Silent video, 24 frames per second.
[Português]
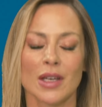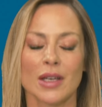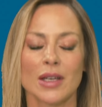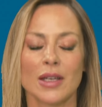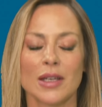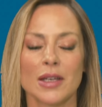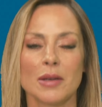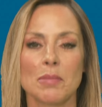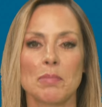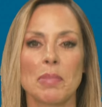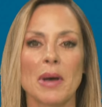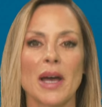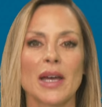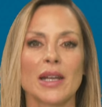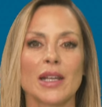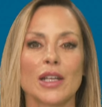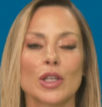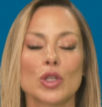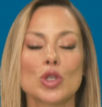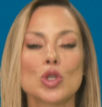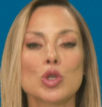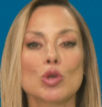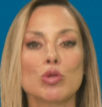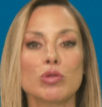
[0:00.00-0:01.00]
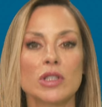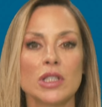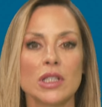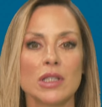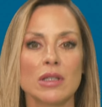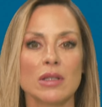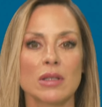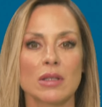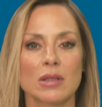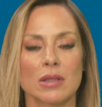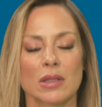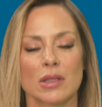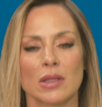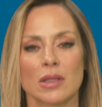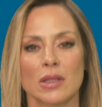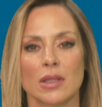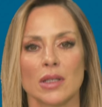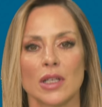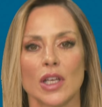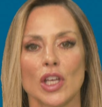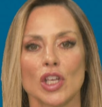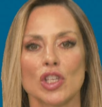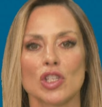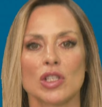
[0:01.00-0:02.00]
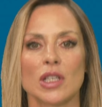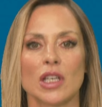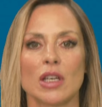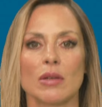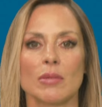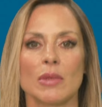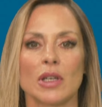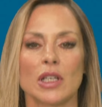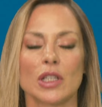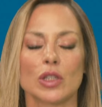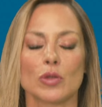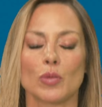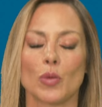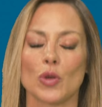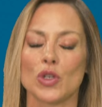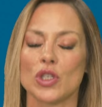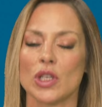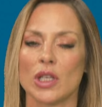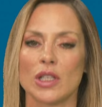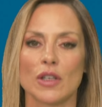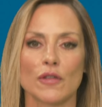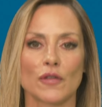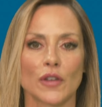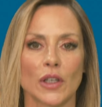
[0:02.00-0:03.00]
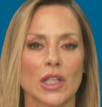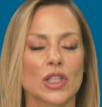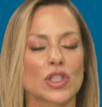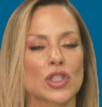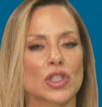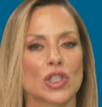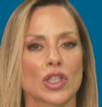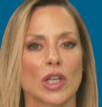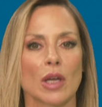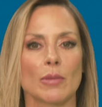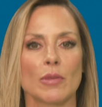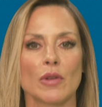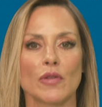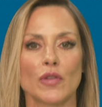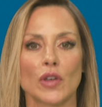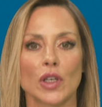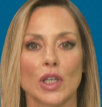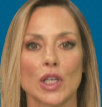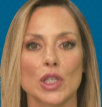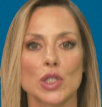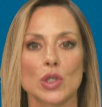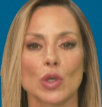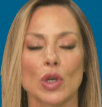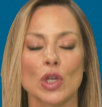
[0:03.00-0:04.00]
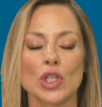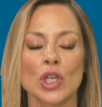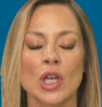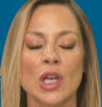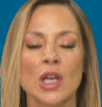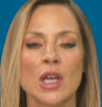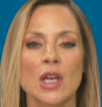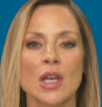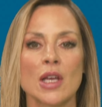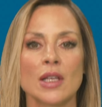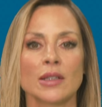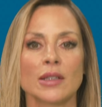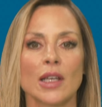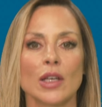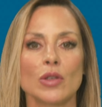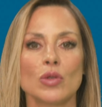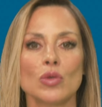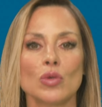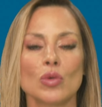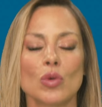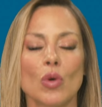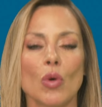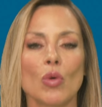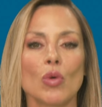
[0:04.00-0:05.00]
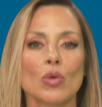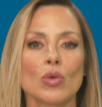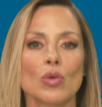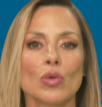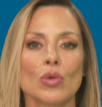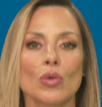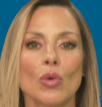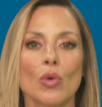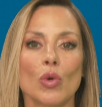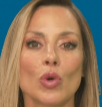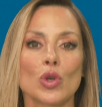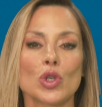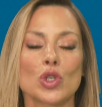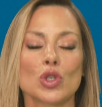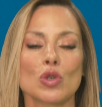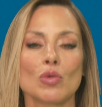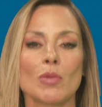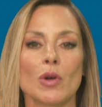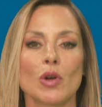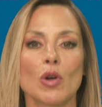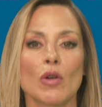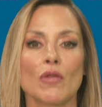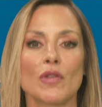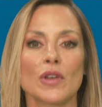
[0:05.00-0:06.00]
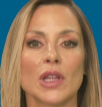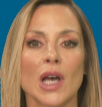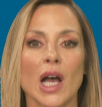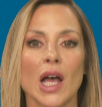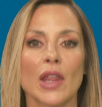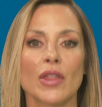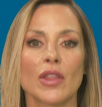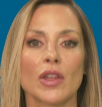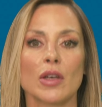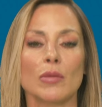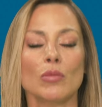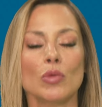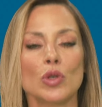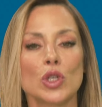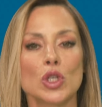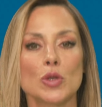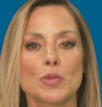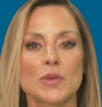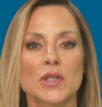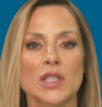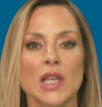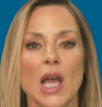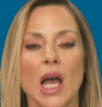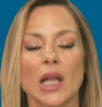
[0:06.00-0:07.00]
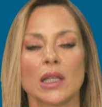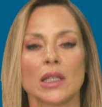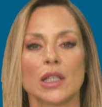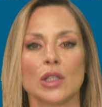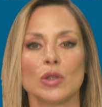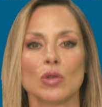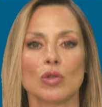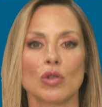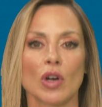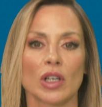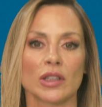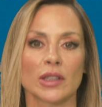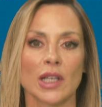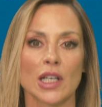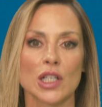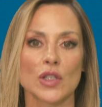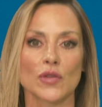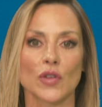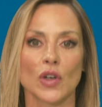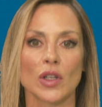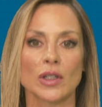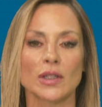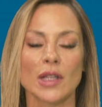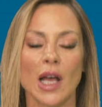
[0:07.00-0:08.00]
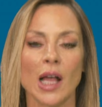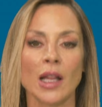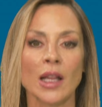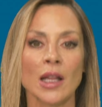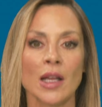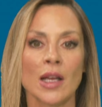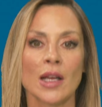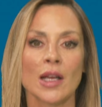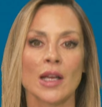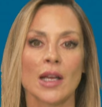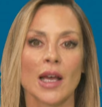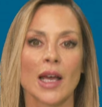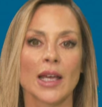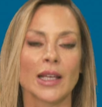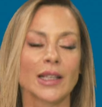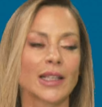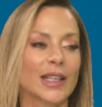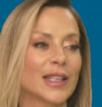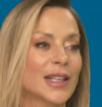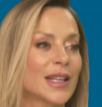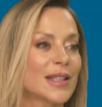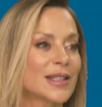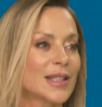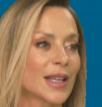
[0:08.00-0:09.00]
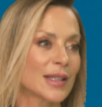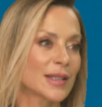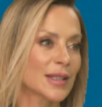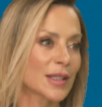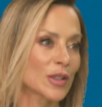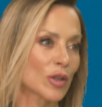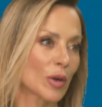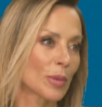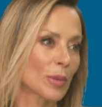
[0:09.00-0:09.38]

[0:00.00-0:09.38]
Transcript: Eh, para discutir eh, este tema, que depois tem diferentes ramificações, tenho com, hoje uma convidada muito especial aqui no Cortex Frontal, a Helena Tender.